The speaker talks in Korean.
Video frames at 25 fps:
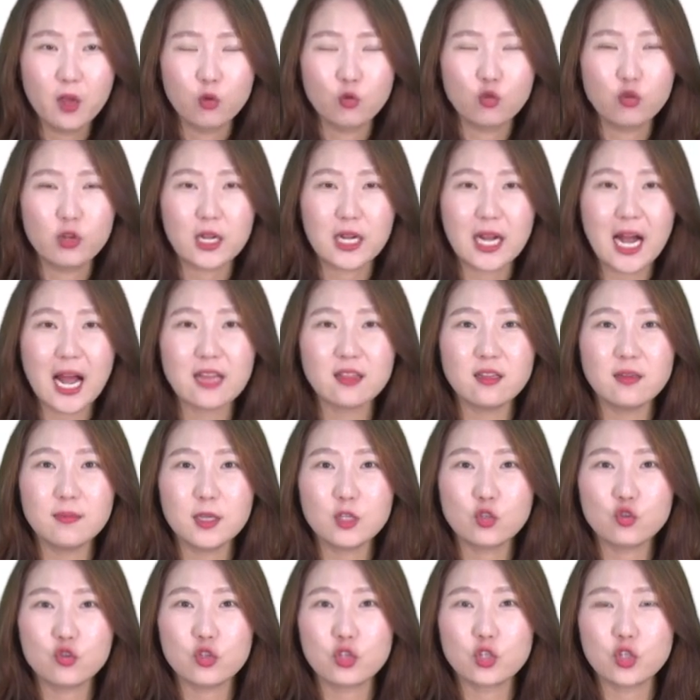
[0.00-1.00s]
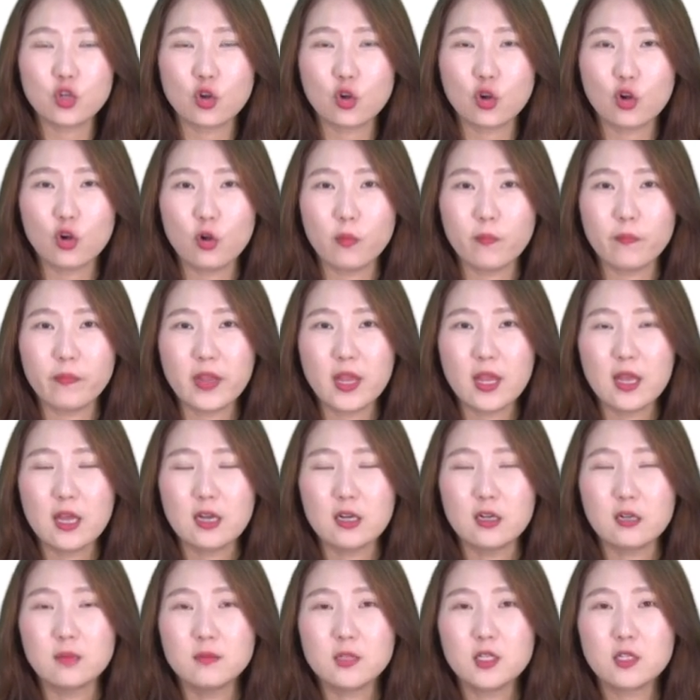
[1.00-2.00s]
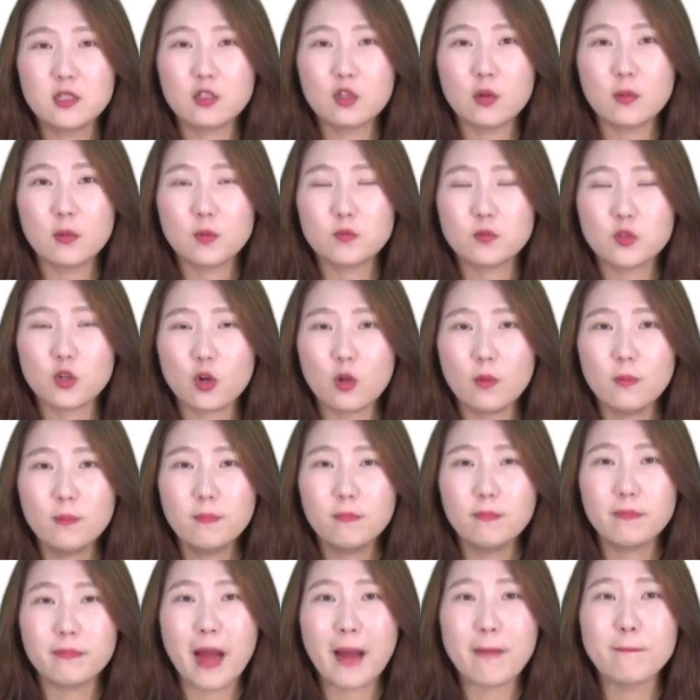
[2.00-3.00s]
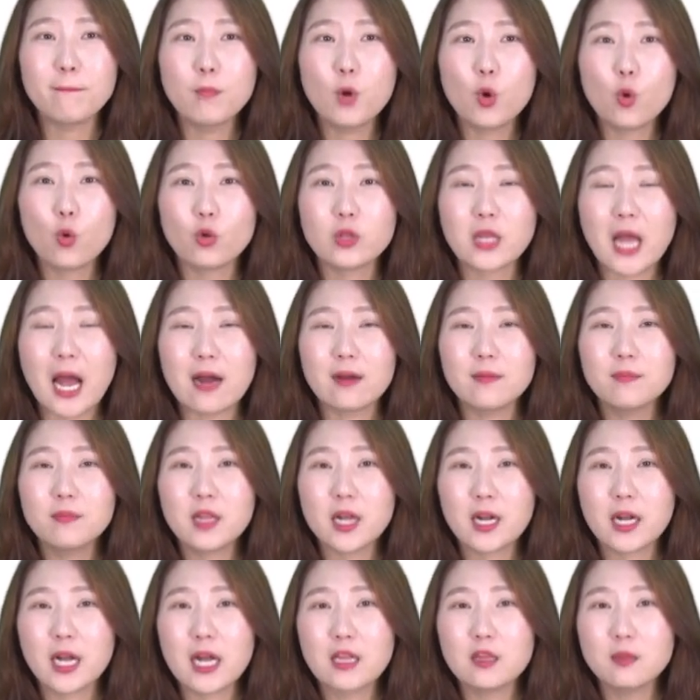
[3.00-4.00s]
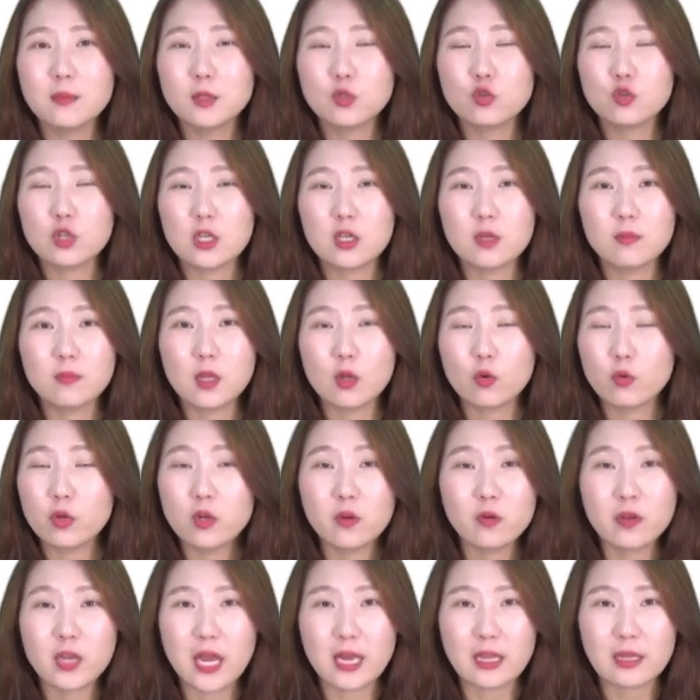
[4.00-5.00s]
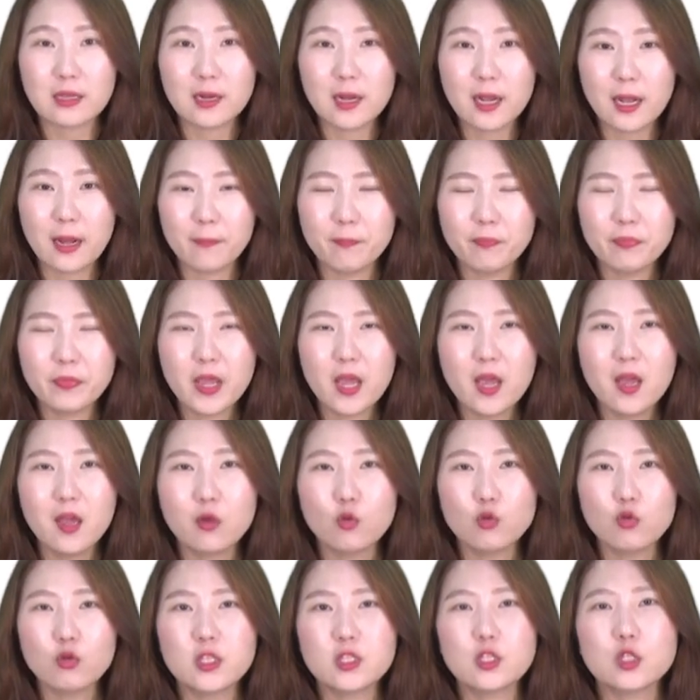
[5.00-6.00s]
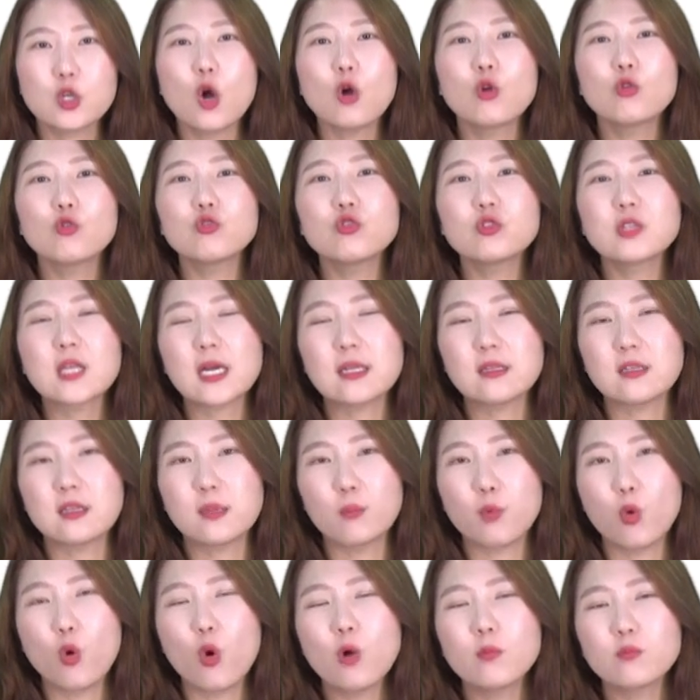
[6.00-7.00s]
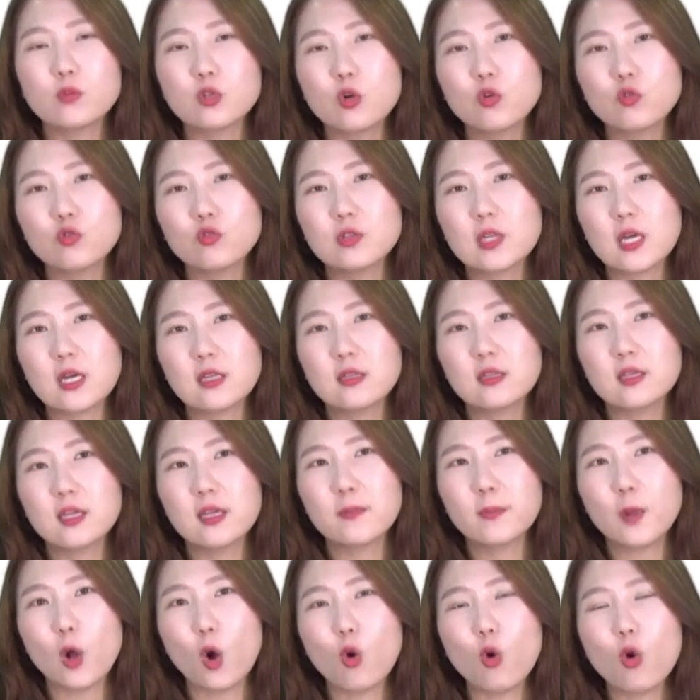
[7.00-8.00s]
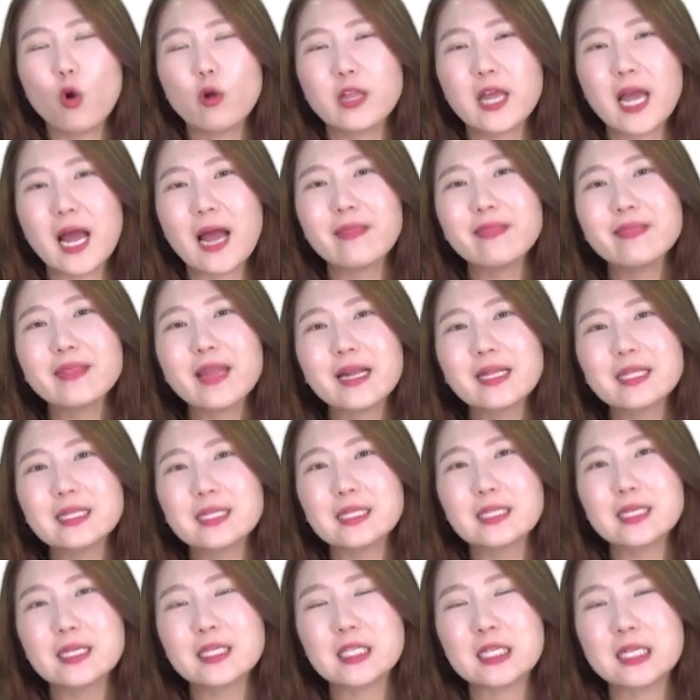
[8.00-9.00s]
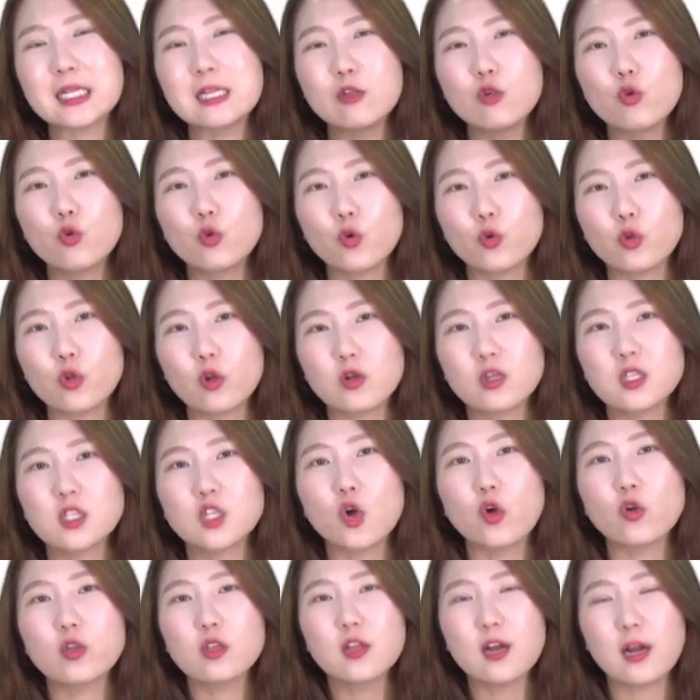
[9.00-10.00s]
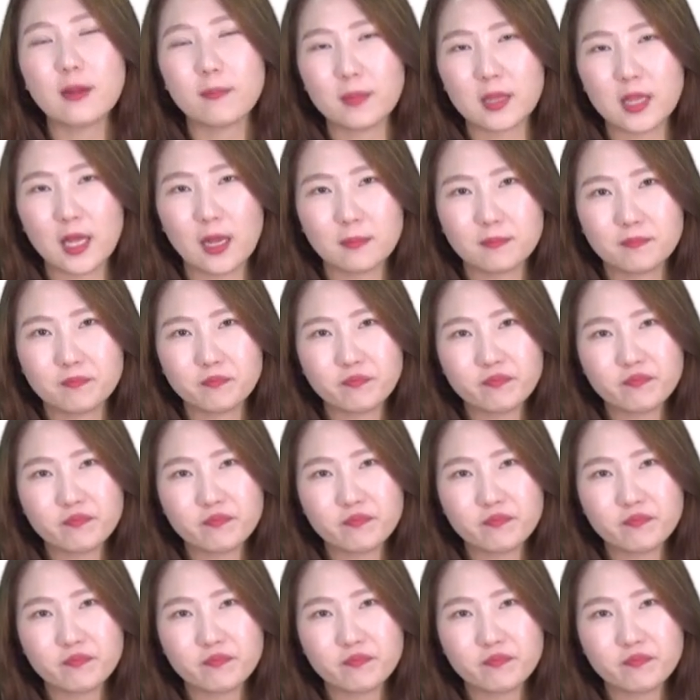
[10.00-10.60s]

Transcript: 우리 카드 매출처럼 음식점업처럼 밥 먹고 다음날 카드 매출 입금되고 이런 게 아니라 우리 청구사들이 보험 청구사들이 병원에 한 달치의 진료 용역을 정리를 합니다.